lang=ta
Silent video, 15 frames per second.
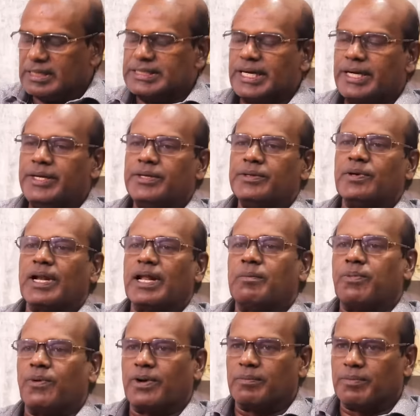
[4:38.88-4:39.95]
ஜேடியூ எல்லாம்
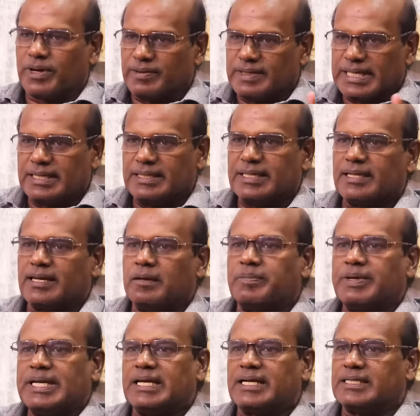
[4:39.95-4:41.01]
போன பிறகு இருந்ததில்
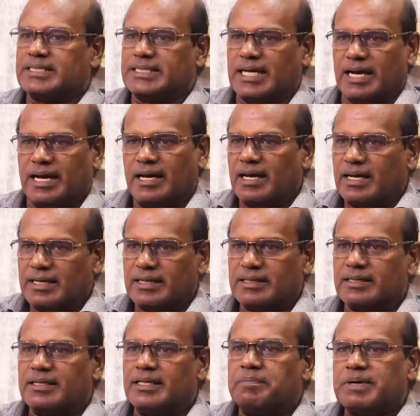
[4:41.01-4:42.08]
பெரிய கட்சியாக
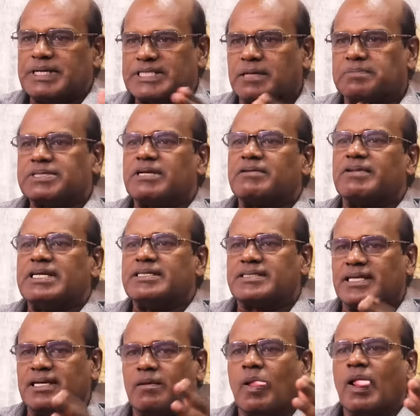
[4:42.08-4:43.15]
இருந்தது பெர்செப்ஷன்
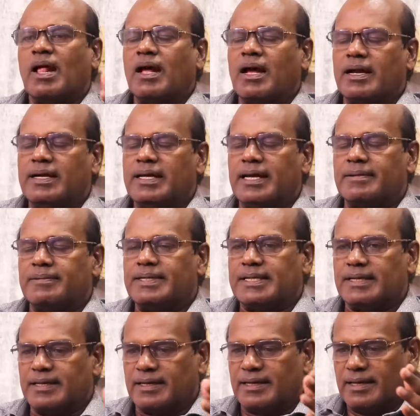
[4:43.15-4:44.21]
வைஸ் என்டிஏ
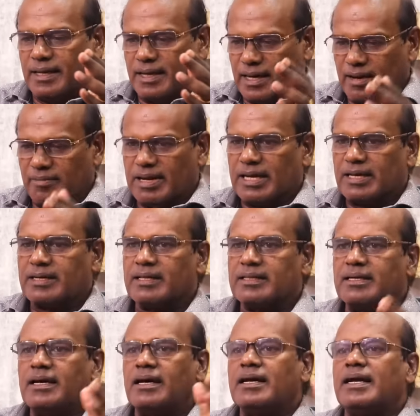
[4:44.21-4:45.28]
விட்டு
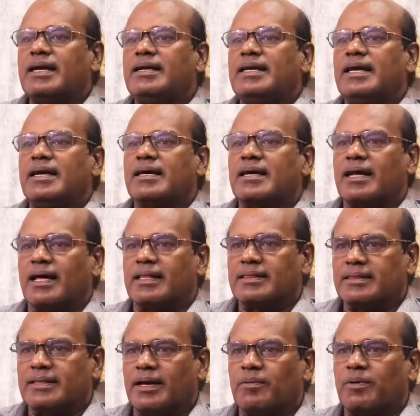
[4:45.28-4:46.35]
விலகினது என்டிஏங்கிற
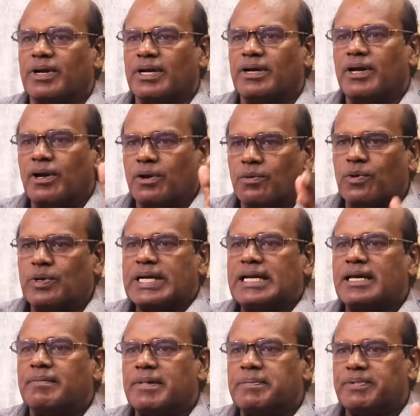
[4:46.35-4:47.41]
அந்த ஒரு
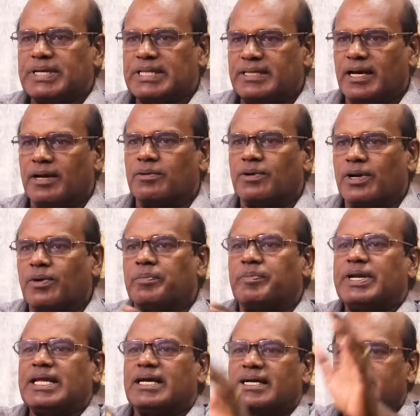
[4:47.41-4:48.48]
கூட்டணி அமைப்பு இந்தியாவுக்குள்ள ஒரு
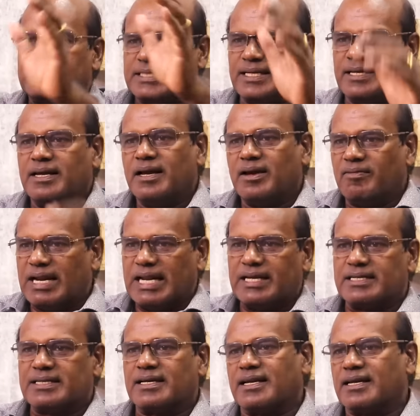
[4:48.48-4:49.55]
பெரிய கட்சி
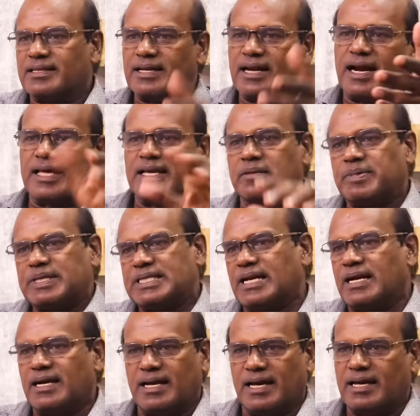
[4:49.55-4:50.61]
விலகிட்டுங்கிற இது நாளைக்கு
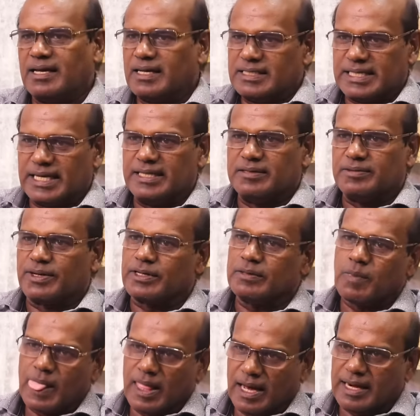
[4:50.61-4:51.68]
பத்திரிகைகளில் செய்தி வரும்
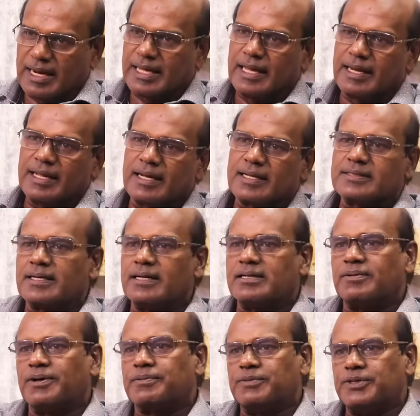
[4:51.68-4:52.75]
ஆனால் என்ன ரிசல்ட்
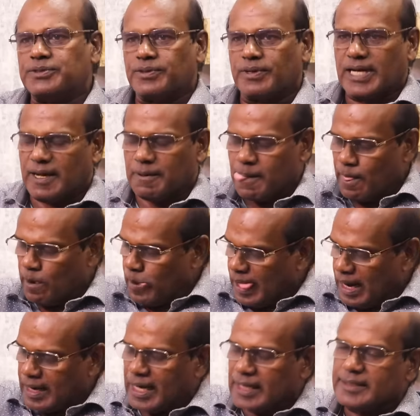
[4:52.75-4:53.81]
வரும்னு
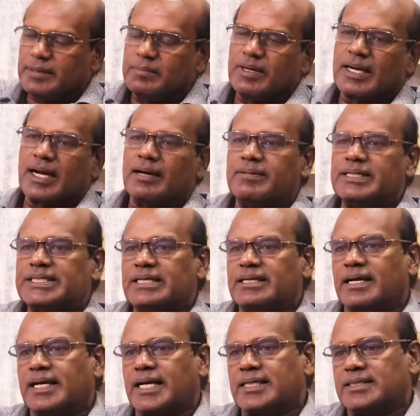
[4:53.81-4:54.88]
சொன்னால் அதிமுக வச்சு
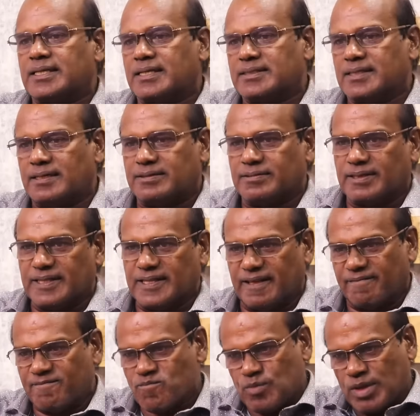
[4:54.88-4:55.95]
இங்கே கிடைச்ச ரிசல்ட் வந்து
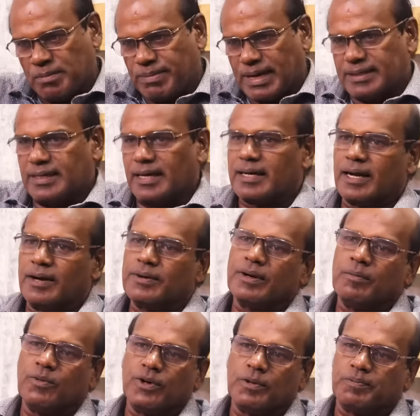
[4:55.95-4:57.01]
பாஜகவுக்கு
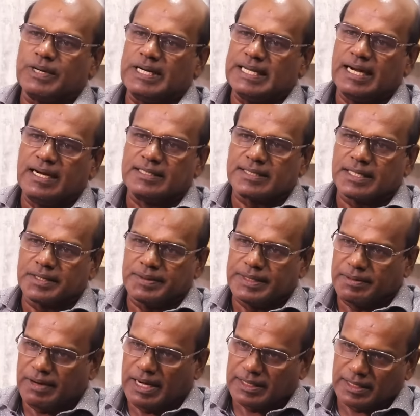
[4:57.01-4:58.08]
மூணு புள்ளி ஏழு
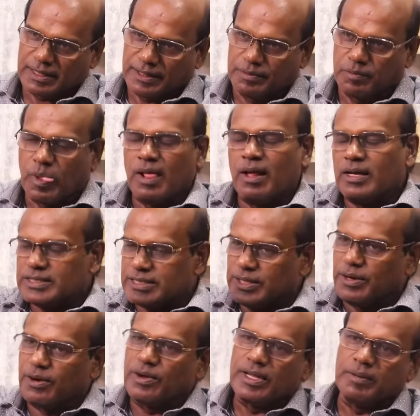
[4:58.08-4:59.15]
சதவீத வாக்குகளும்
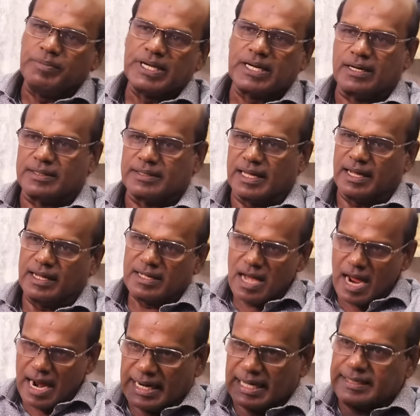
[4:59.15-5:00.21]
சீரோ எம்பிக்களும் தான்
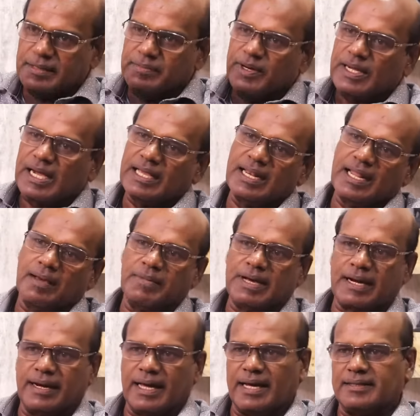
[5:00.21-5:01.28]
அதிமுக இல்லாமல்
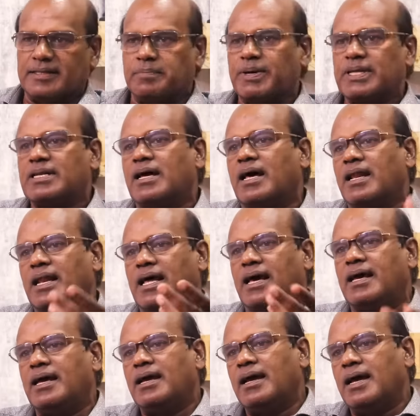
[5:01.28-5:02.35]
ரெண்டாயிரத்தி பதினாலில்
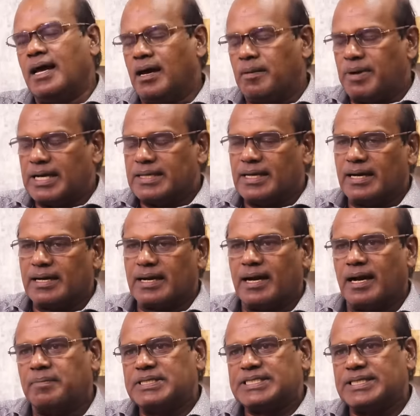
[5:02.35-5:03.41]
பாஜக
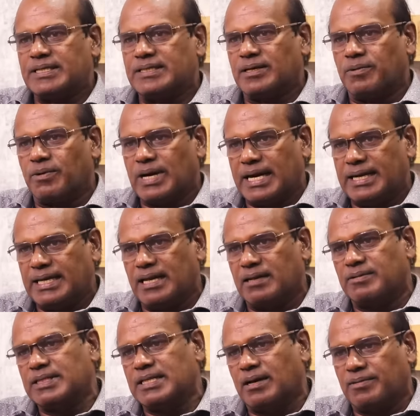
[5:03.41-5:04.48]
அமைச்சிருந்த ஒரு அணியில்
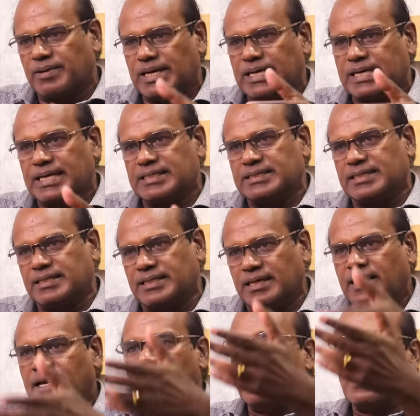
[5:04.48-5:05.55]
வந்து அவங்களுக்கு கிடைச்சது
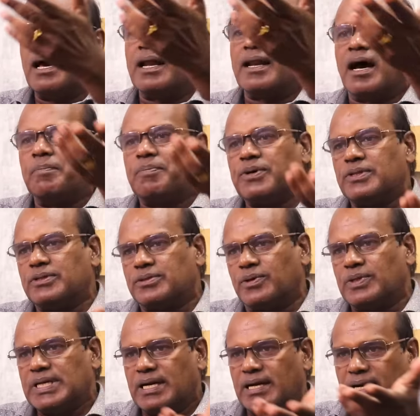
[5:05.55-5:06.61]
நாற்பது
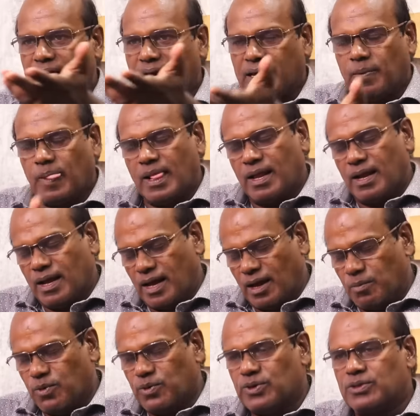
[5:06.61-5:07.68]
தொகுதிகளில்
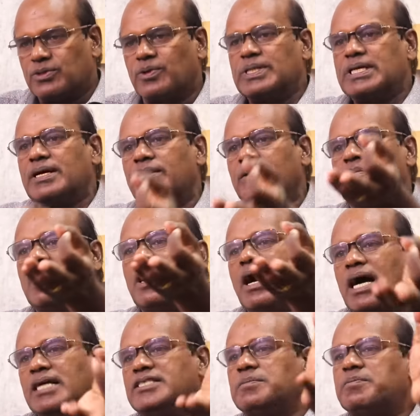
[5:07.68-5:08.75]
மூன்று தொகுதி தொகுதிகளும்
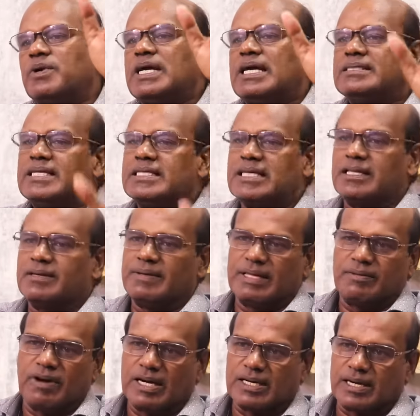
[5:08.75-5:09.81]
அஞ்சு புள்ளி அஞ்சு சதவீத
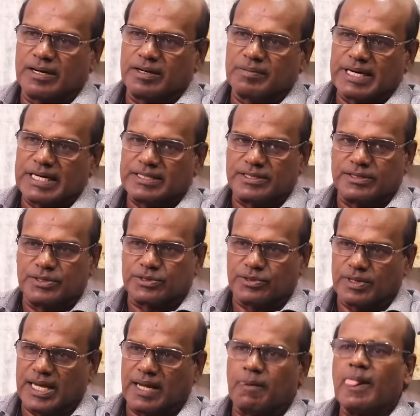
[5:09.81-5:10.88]
வாக்குகளும் கிடைச்சுன்னு
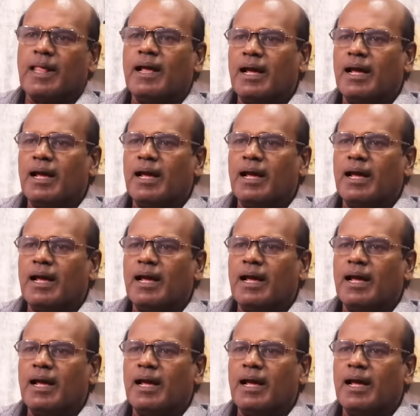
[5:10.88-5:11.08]
சொன்னால்